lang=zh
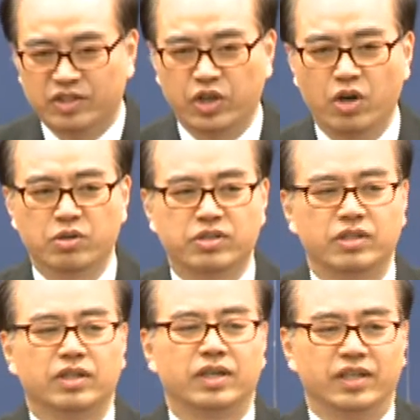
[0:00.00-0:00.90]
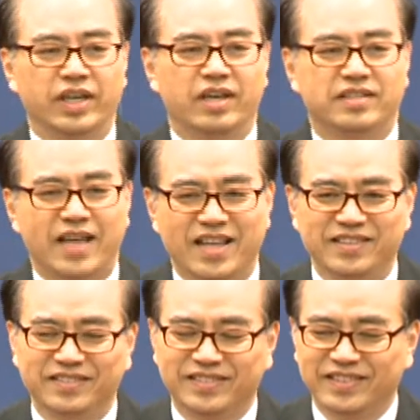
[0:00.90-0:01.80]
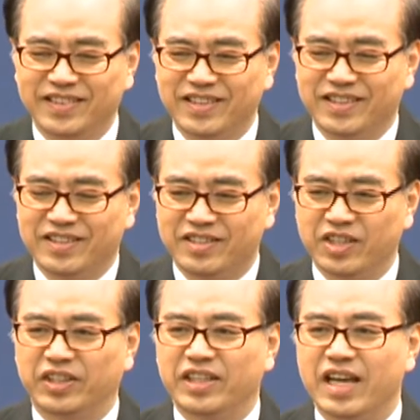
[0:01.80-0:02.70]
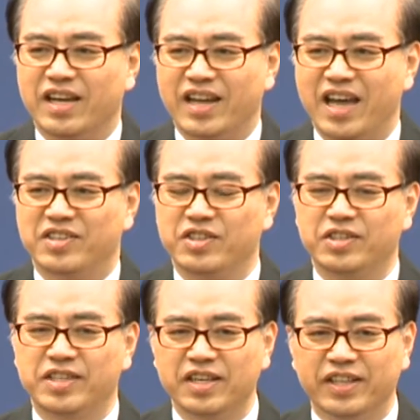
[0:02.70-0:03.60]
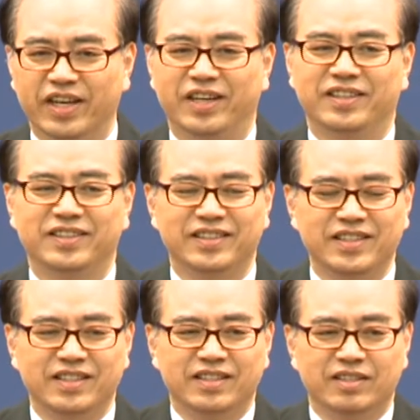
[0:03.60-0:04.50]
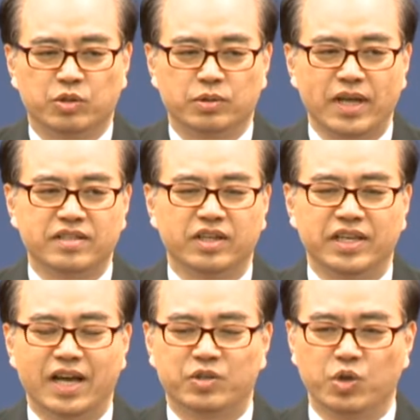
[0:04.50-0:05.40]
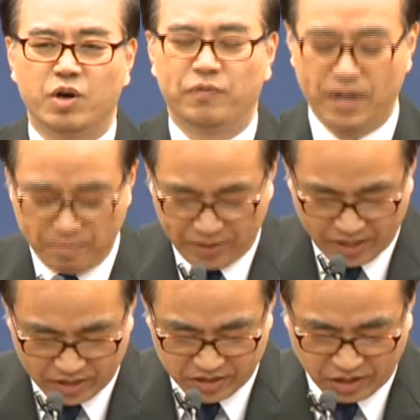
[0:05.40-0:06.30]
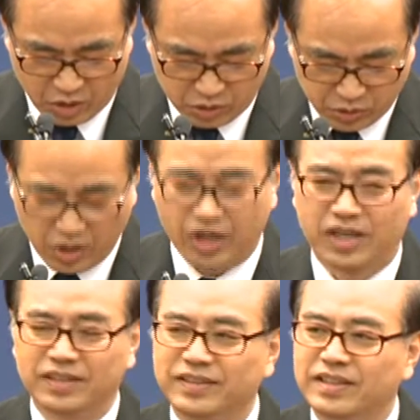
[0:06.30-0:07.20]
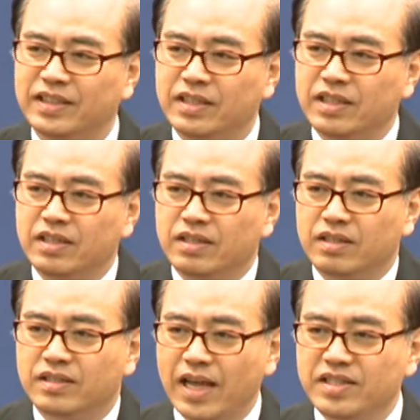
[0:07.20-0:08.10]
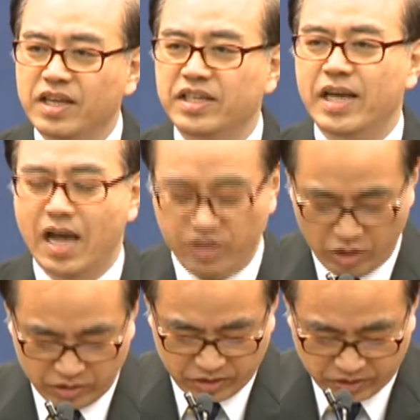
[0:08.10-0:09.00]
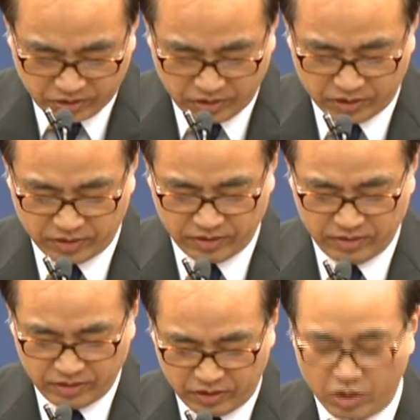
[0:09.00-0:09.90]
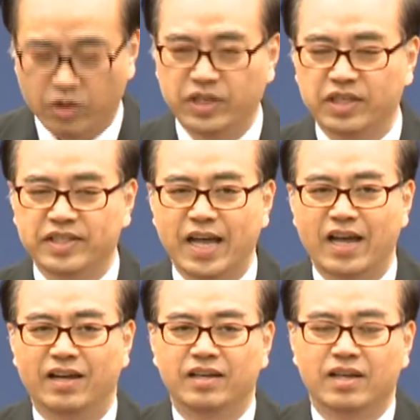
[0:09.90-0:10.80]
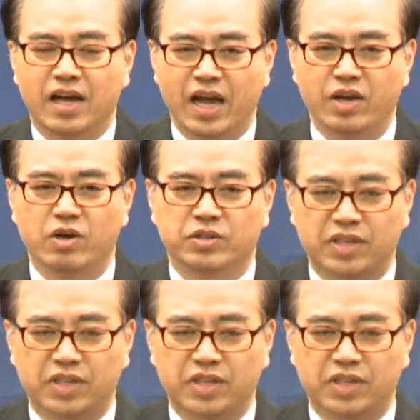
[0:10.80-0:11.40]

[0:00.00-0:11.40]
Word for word: 就是河烈山。这地啊，乃是圣的，主在这里啊，做分别人的工作，在这里啊，尤其是有意向，还有